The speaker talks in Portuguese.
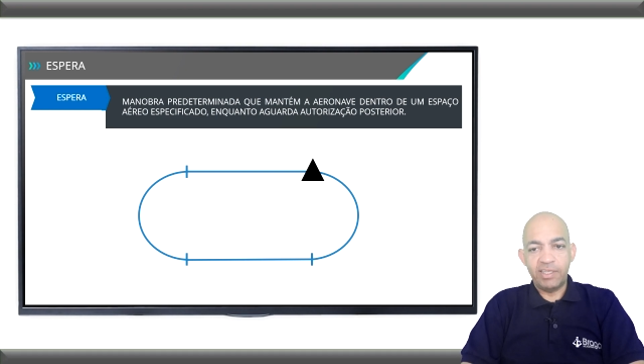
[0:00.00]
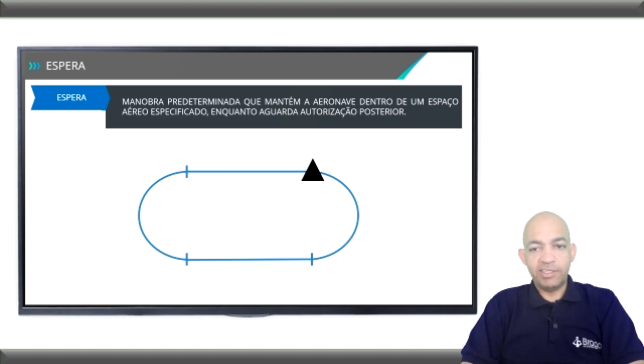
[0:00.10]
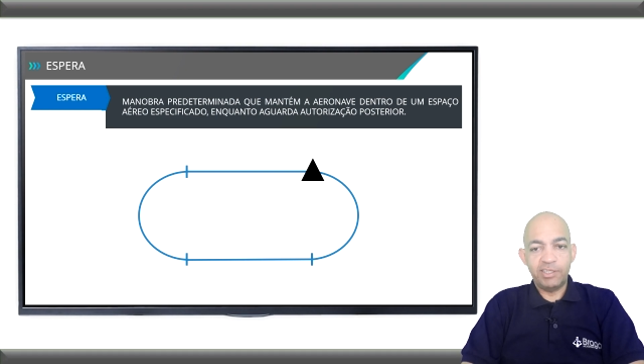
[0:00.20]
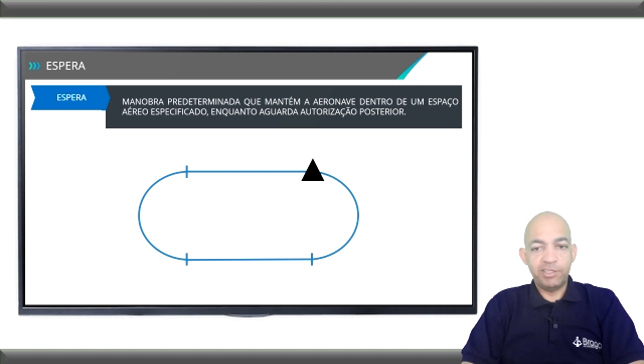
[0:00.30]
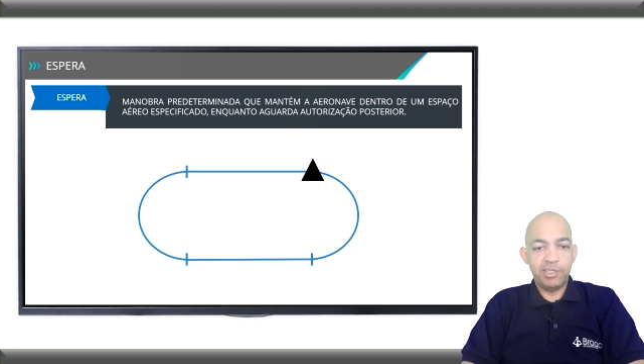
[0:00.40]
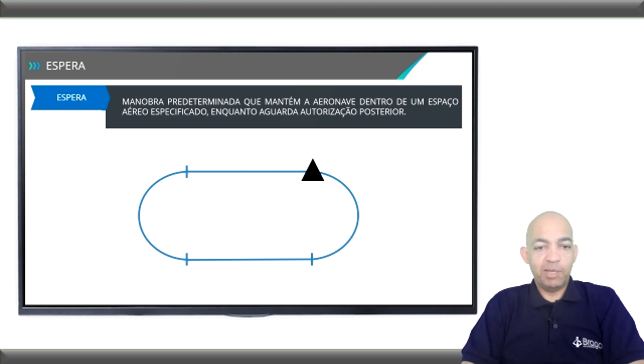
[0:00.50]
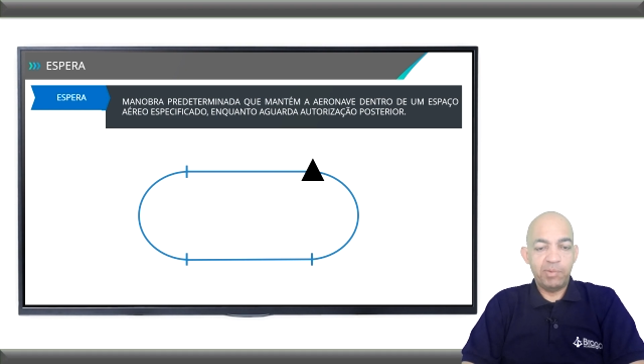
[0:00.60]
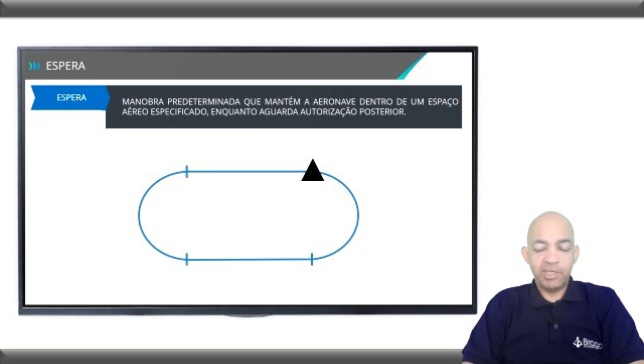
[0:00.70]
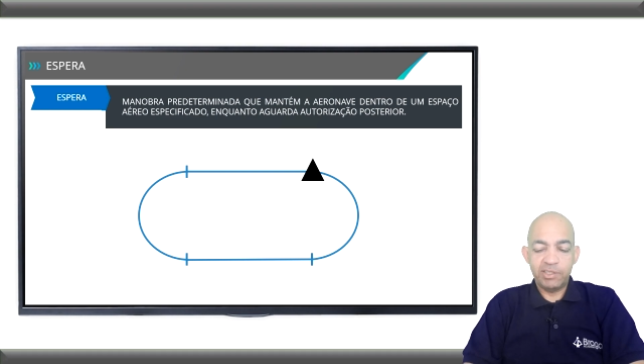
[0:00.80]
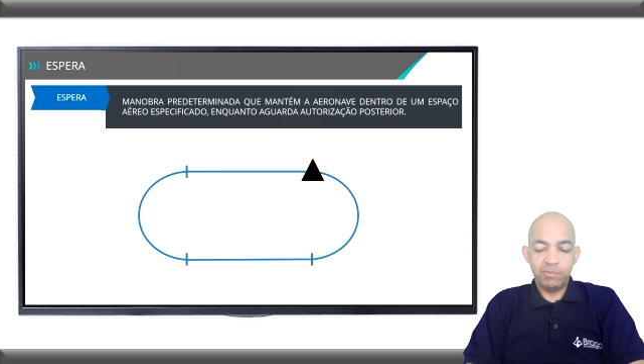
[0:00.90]
e a gente
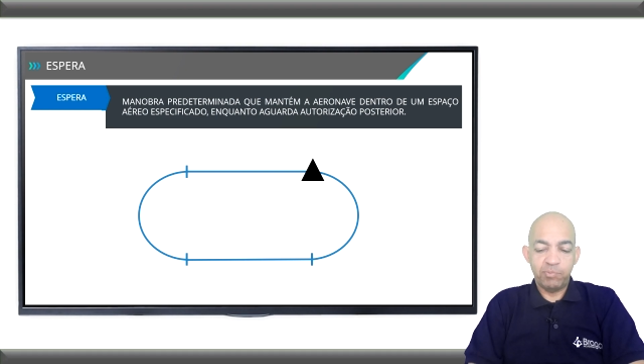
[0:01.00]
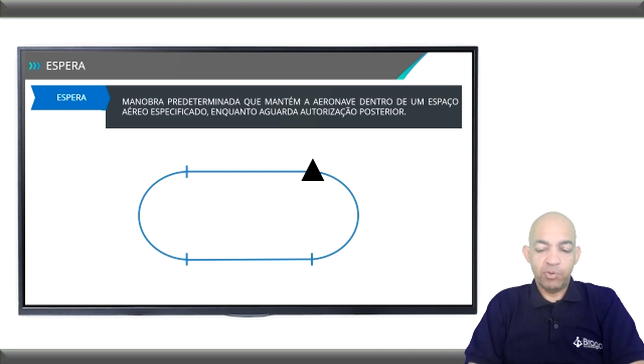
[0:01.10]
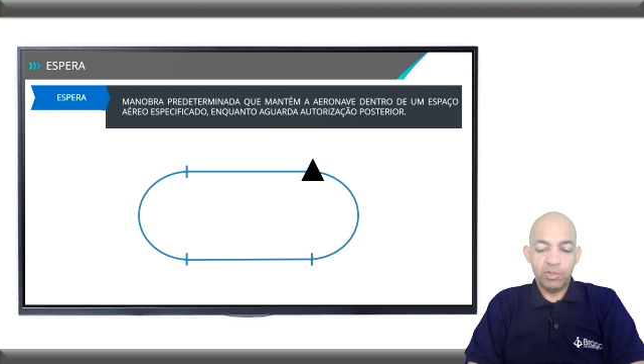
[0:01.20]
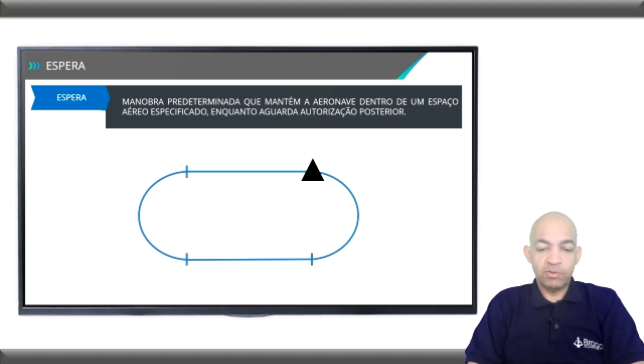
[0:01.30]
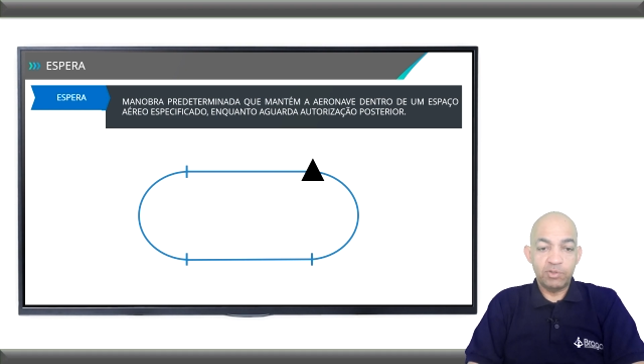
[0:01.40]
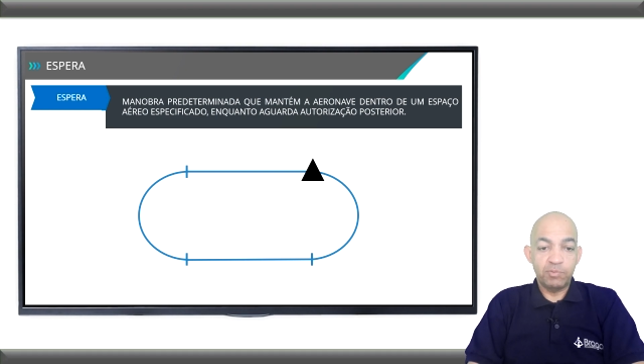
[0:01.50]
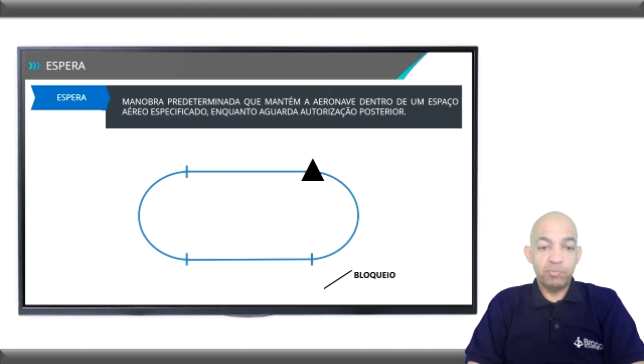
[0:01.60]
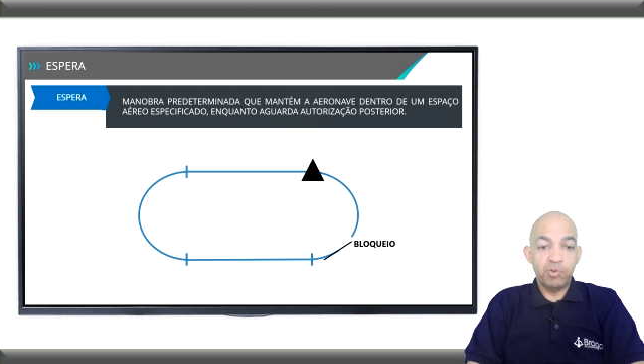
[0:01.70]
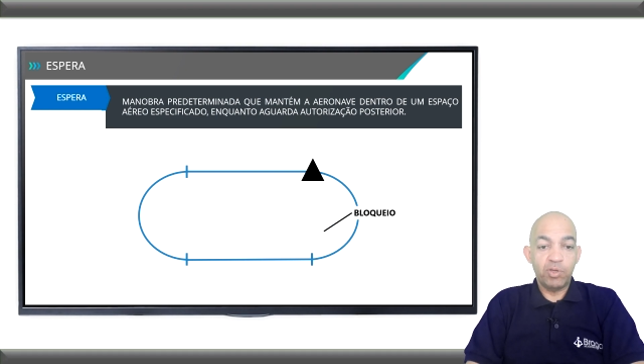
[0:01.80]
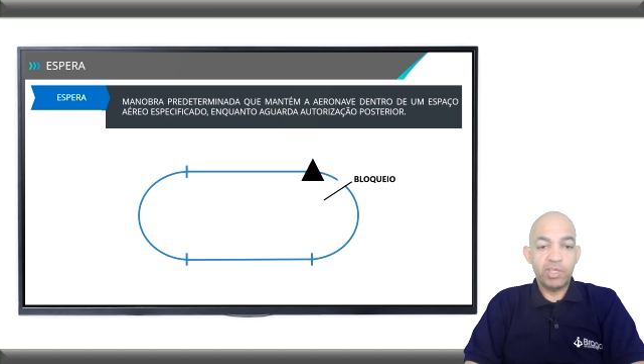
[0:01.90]
chama esse ponto de
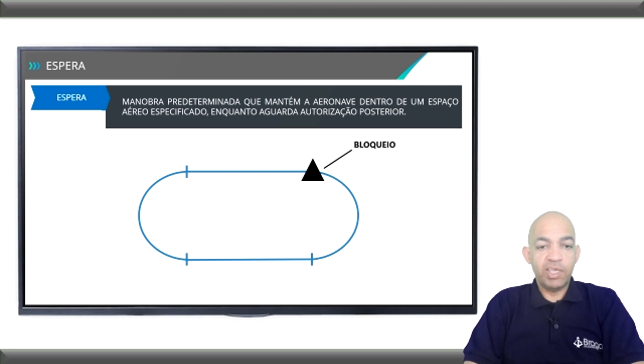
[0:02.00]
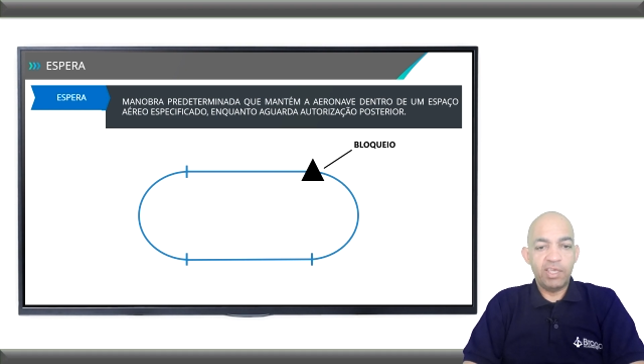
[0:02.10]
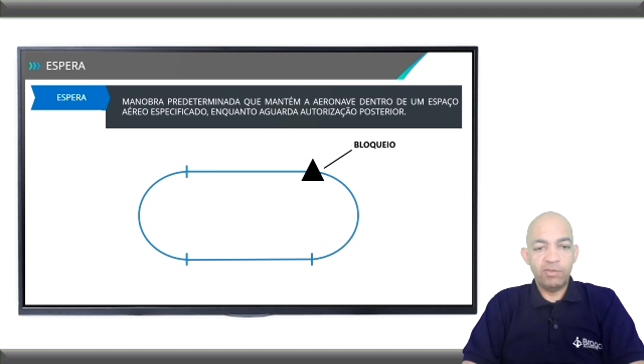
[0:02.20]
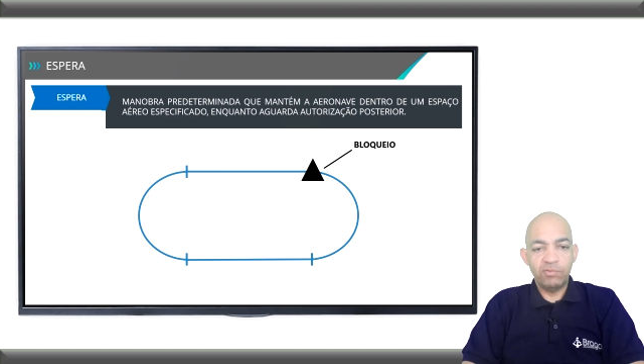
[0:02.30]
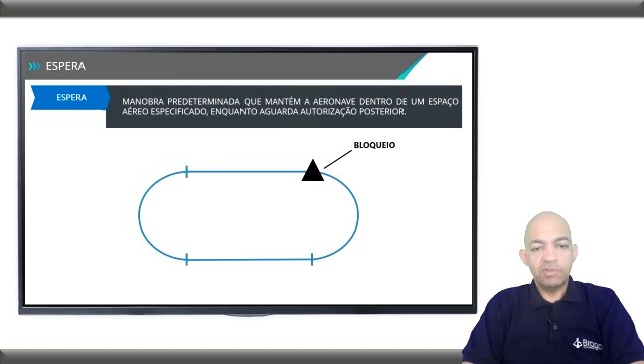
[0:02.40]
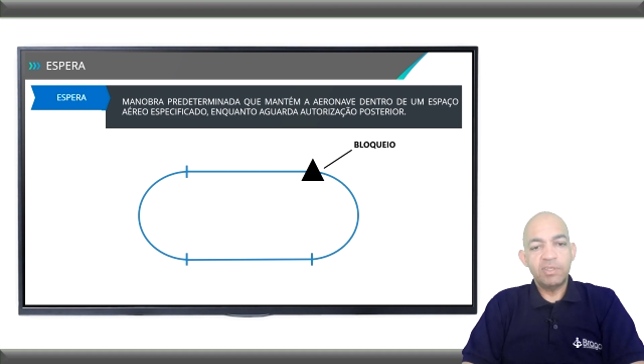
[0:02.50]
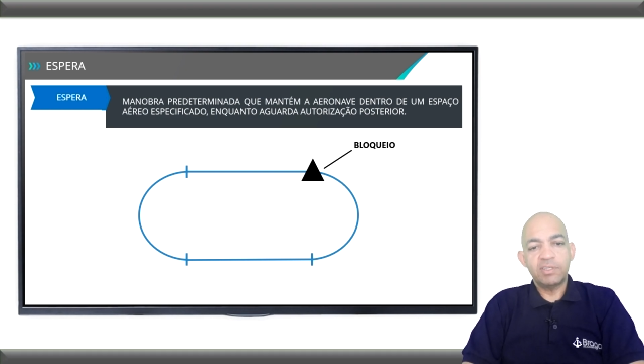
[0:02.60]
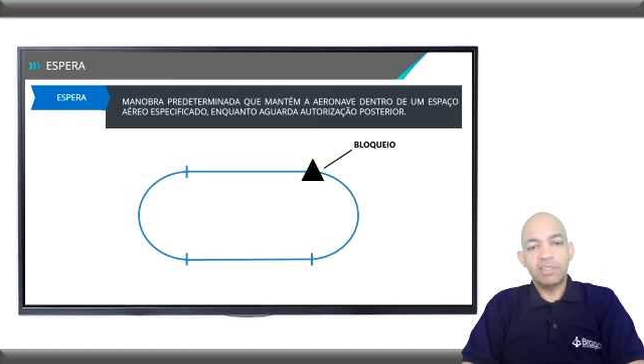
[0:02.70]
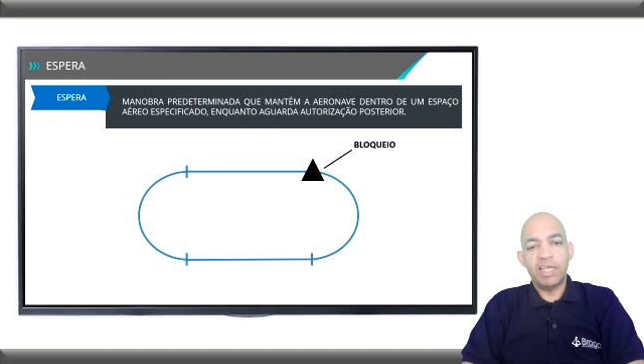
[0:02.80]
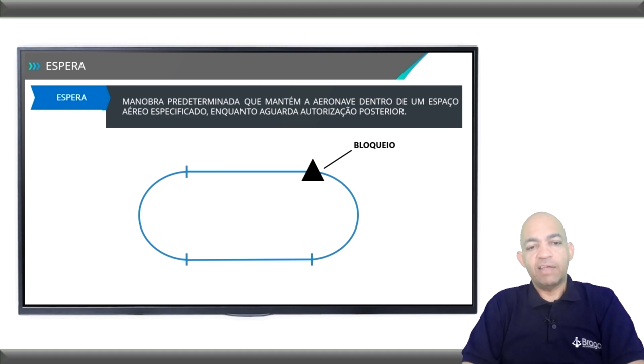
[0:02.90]
bloqueio,
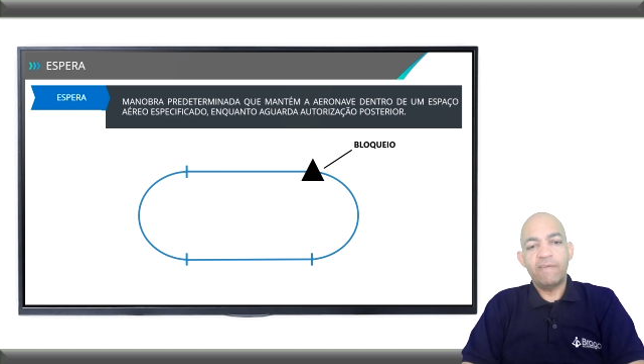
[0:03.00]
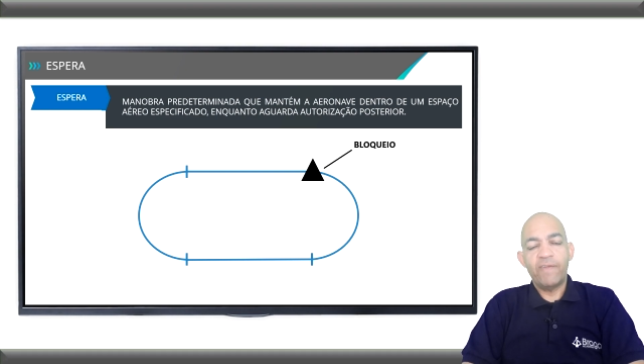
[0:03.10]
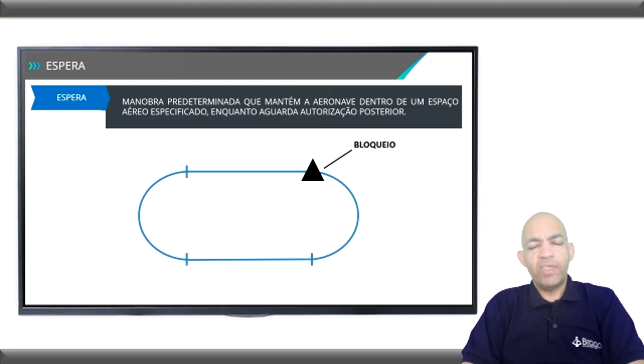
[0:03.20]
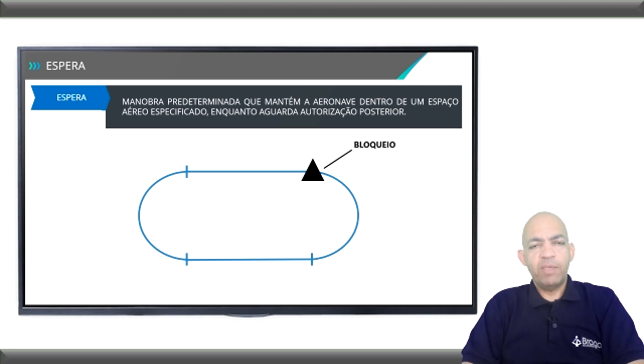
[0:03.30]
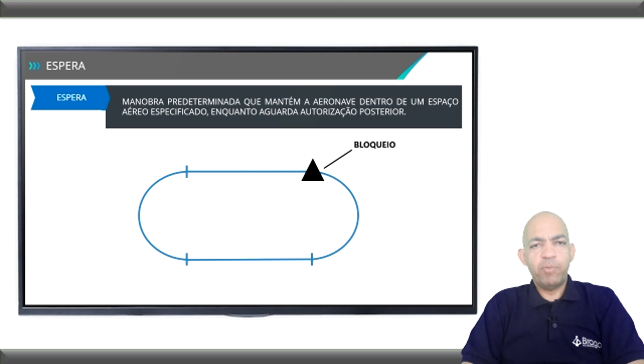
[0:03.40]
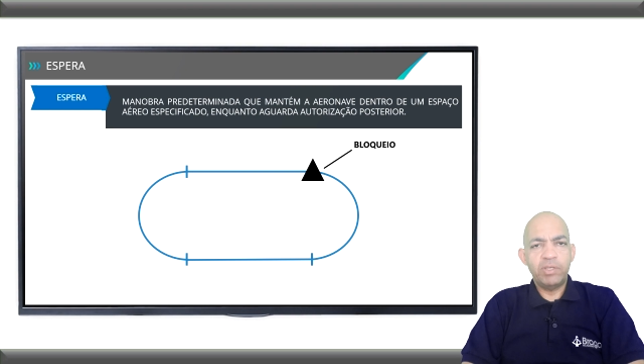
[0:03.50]
tá?